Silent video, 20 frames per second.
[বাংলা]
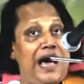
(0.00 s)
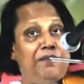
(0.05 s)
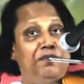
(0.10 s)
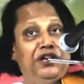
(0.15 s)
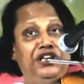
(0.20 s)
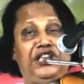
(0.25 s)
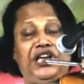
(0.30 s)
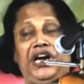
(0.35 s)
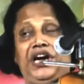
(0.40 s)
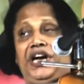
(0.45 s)

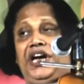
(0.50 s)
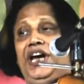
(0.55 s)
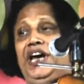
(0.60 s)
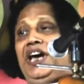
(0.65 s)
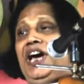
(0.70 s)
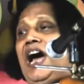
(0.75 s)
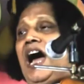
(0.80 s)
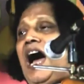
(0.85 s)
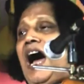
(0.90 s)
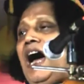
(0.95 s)
নাভি থেকে
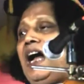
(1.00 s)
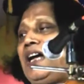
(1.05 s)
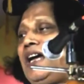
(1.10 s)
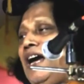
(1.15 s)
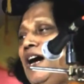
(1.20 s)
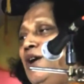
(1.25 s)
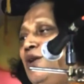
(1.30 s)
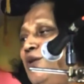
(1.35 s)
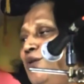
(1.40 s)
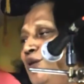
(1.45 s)
আট
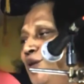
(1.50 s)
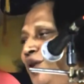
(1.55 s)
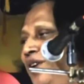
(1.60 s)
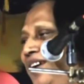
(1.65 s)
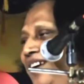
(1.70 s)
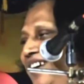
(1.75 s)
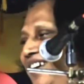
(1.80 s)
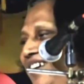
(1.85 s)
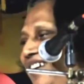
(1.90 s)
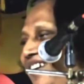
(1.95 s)
আঙ্গুল
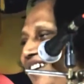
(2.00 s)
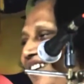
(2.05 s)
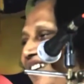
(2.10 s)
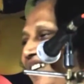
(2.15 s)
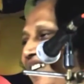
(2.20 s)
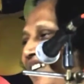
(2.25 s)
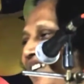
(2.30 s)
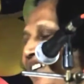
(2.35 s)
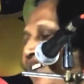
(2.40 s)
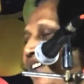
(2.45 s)

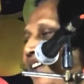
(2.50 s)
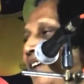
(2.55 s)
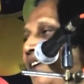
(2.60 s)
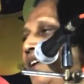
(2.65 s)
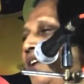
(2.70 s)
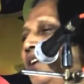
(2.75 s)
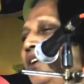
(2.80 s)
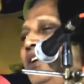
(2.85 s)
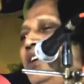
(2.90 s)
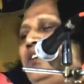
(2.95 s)
নিচে
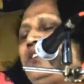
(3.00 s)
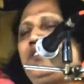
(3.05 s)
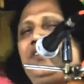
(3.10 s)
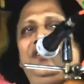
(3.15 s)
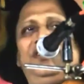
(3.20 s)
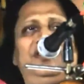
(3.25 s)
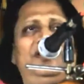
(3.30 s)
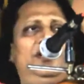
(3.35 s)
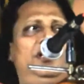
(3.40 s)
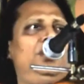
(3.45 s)

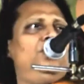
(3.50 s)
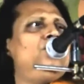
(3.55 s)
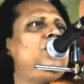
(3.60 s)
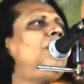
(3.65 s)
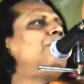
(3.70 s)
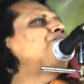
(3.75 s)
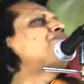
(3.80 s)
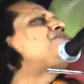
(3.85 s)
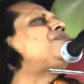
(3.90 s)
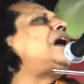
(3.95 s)
এই
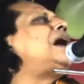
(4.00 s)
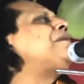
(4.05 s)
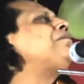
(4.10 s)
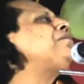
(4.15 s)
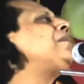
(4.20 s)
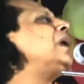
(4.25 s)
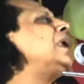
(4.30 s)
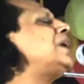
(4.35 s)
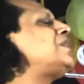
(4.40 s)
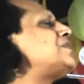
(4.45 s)
নফস
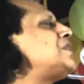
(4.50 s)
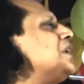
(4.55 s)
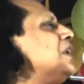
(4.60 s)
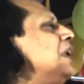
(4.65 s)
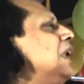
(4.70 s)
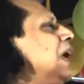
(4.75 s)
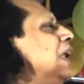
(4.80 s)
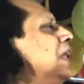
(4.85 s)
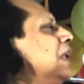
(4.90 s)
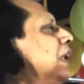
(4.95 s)
আম্মারা
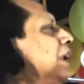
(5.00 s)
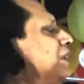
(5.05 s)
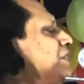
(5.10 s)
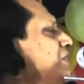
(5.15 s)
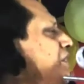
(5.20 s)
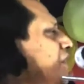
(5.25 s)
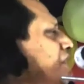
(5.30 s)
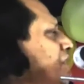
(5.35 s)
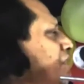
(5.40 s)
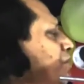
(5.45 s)
সিল্লাল্লা
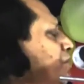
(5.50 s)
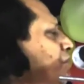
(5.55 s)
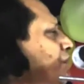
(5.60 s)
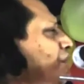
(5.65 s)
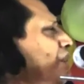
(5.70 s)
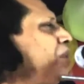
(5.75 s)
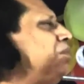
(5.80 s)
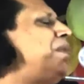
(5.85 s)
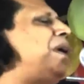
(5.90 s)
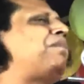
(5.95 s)
রাসিনা জীব
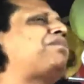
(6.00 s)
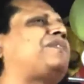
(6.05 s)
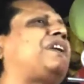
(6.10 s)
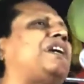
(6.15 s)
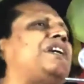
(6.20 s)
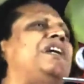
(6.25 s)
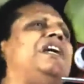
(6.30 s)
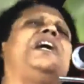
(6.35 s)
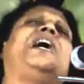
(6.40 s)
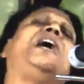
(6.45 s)
এর
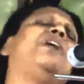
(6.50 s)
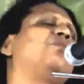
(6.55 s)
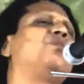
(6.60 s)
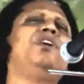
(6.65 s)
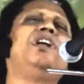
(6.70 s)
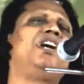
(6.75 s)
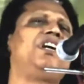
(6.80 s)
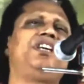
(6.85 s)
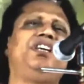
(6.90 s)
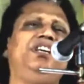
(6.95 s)
ভাবটা কি
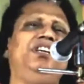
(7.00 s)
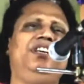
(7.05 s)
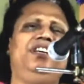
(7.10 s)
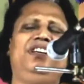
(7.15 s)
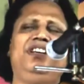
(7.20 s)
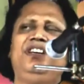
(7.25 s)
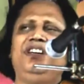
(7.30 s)
কারণটা কি